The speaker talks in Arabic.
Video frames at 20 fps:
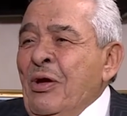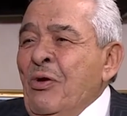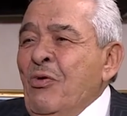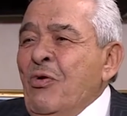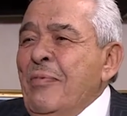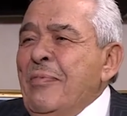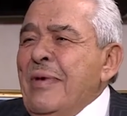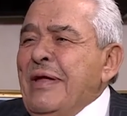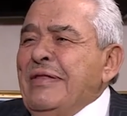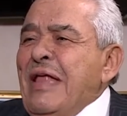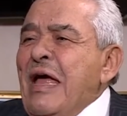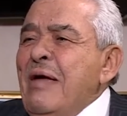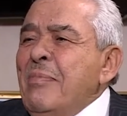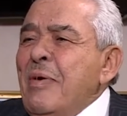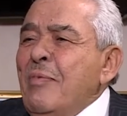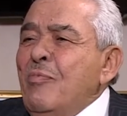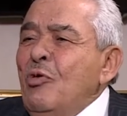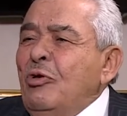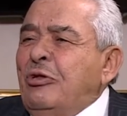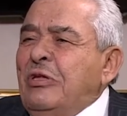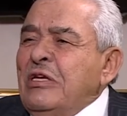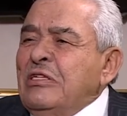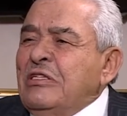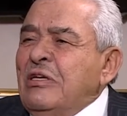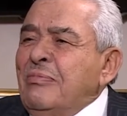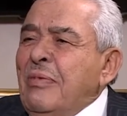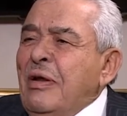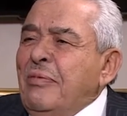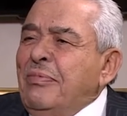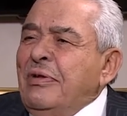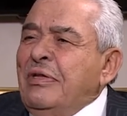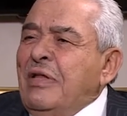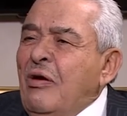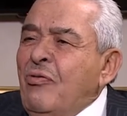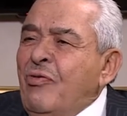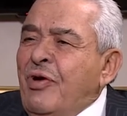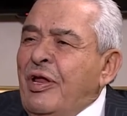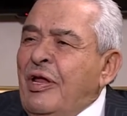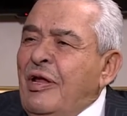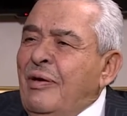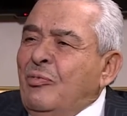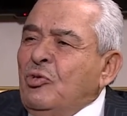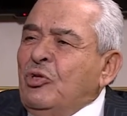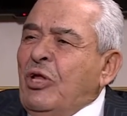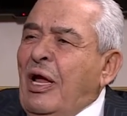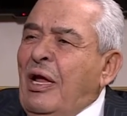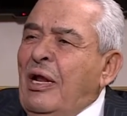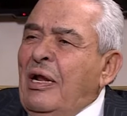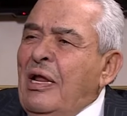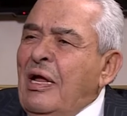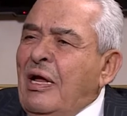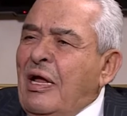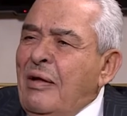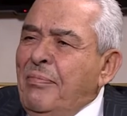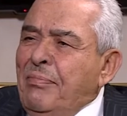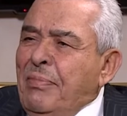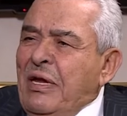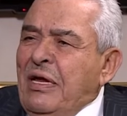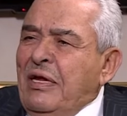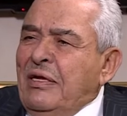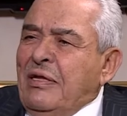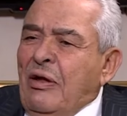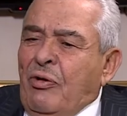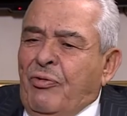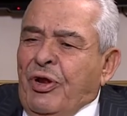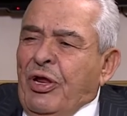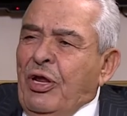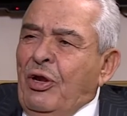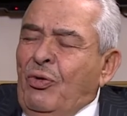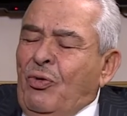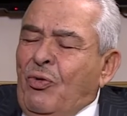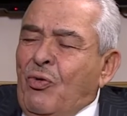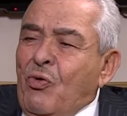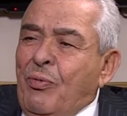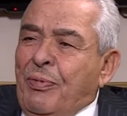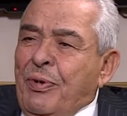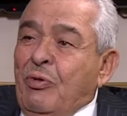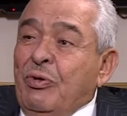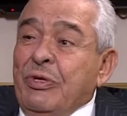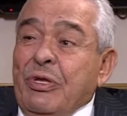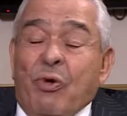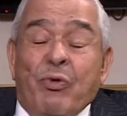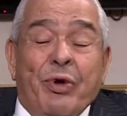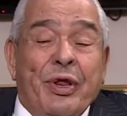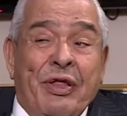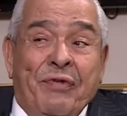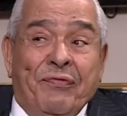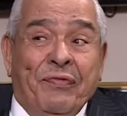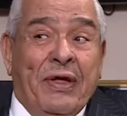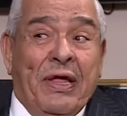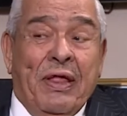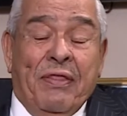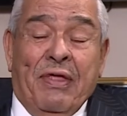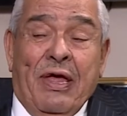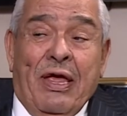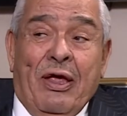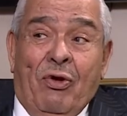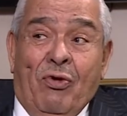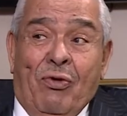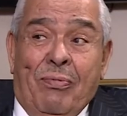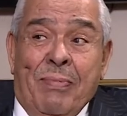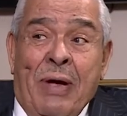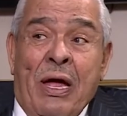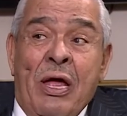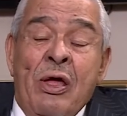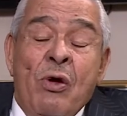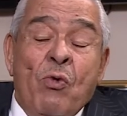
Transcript: وما دام ملتزما بدوره متعلقا به دوره العروبي ودوره في قضايا الأمة